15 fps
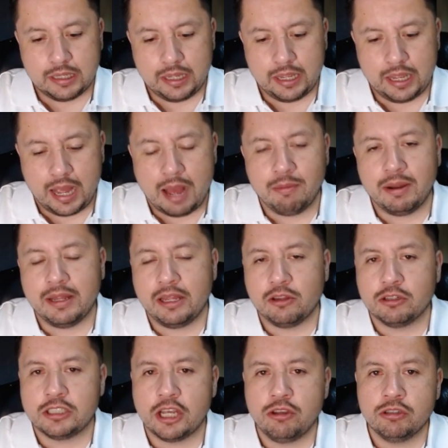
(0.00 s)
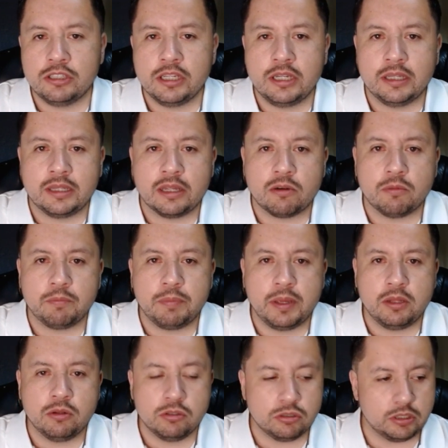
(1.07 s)
eh, habla de dos años
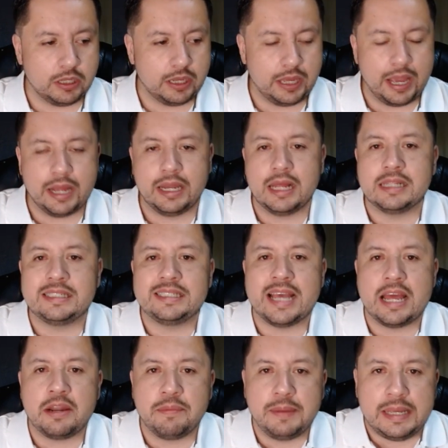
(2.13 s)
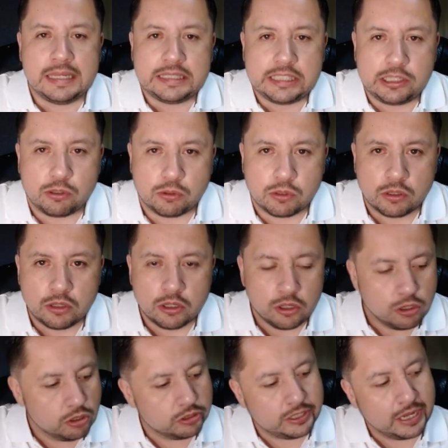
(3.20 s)
ininterrumpidos en el servicio.
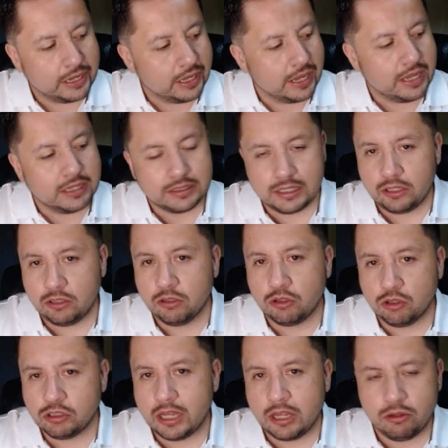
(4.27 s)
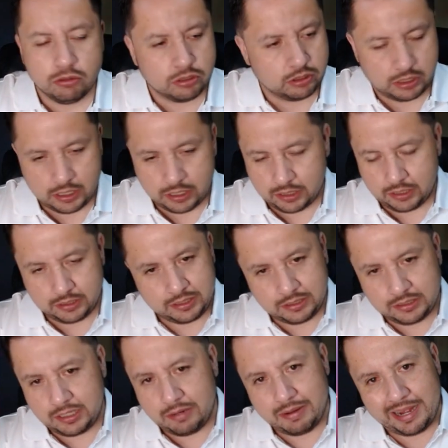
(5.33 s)
O sea, que hayas tenido dos años eh, que
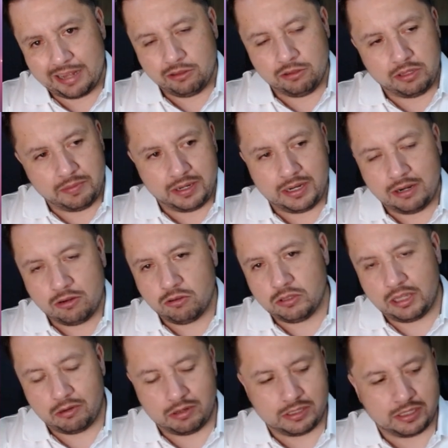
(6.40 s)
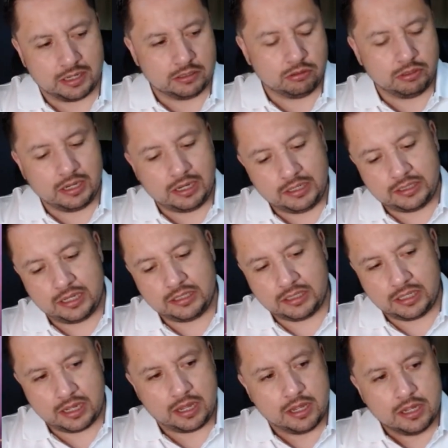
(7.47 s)
estés trabajando de manera continua, sacaste una
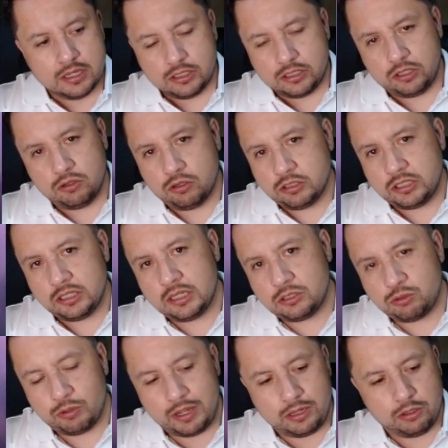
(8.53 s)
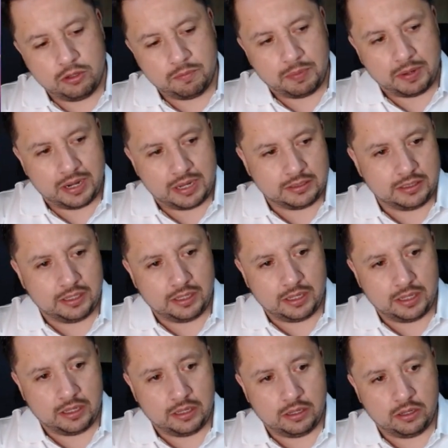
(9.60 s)
licencia sin goce de sueldo y
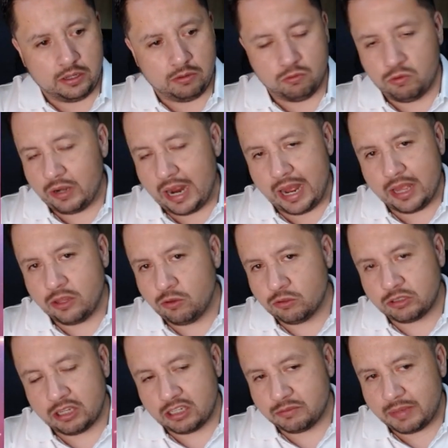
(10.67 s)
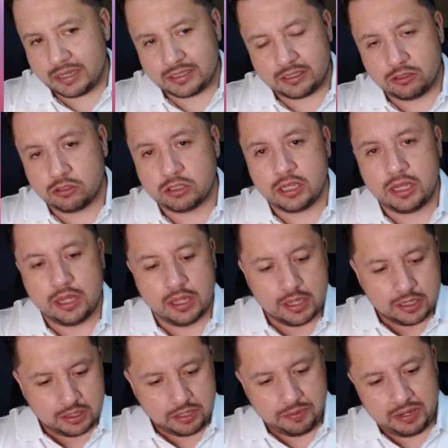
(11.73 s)
paraste un año, seis meses, no sé,
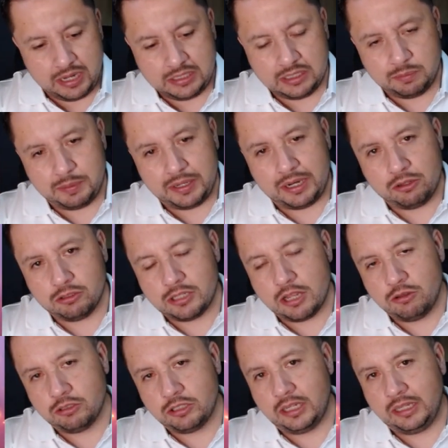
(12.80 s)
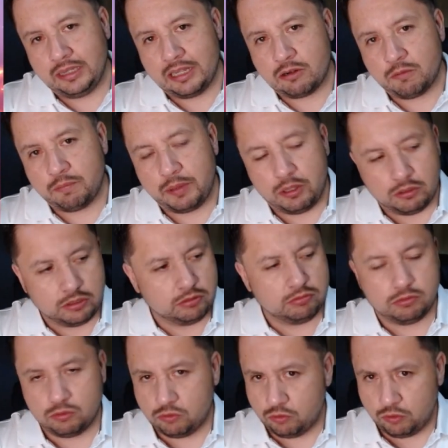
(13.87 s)
deberás esperar dos años ininterrumpidos
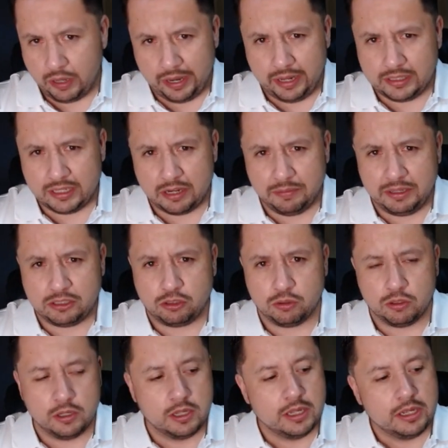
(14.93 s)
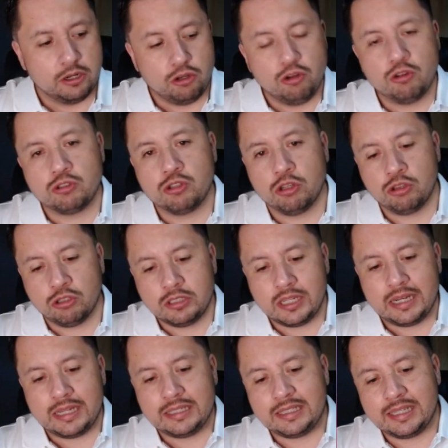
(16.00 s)
en el servicio. Nosotros
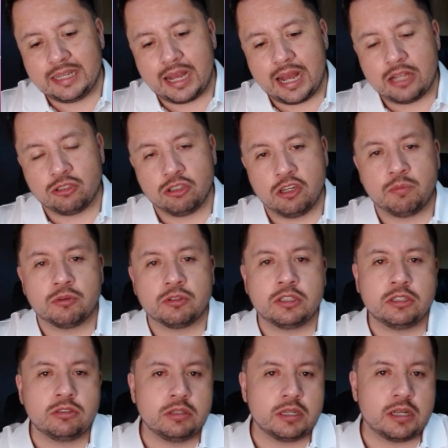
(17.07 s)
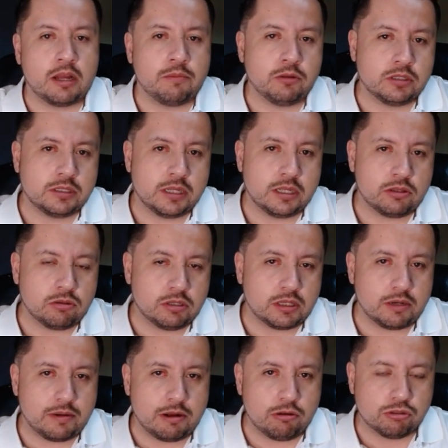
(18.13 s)
en este caso, en el proceso de cambios de centro de
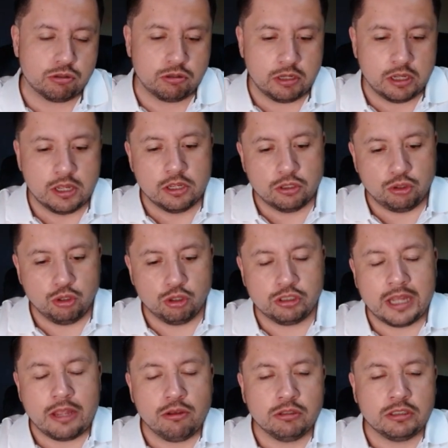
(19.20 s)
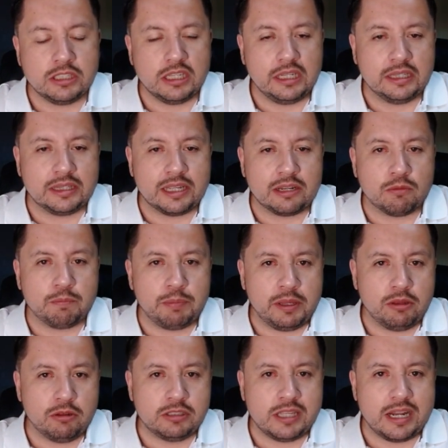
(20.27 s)
trabajo, son dos años
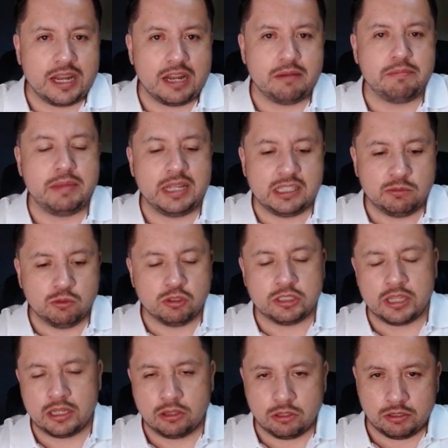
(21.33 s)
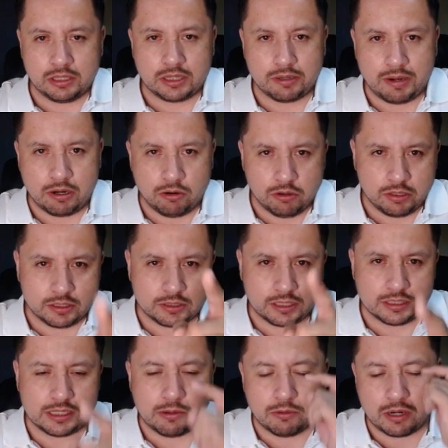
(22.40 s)
ininterrumpidos en el mismo centro de trabajo donde
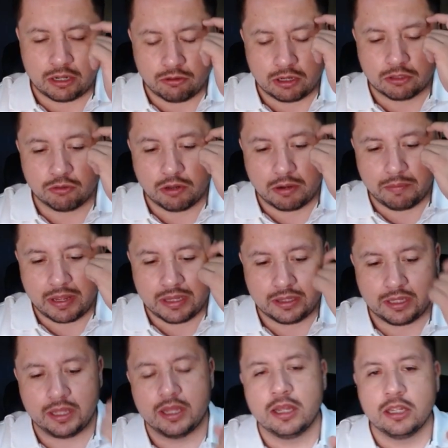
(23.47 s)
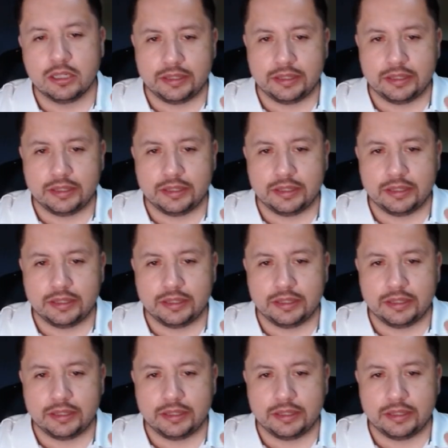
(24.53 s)
estás laborando actualmente.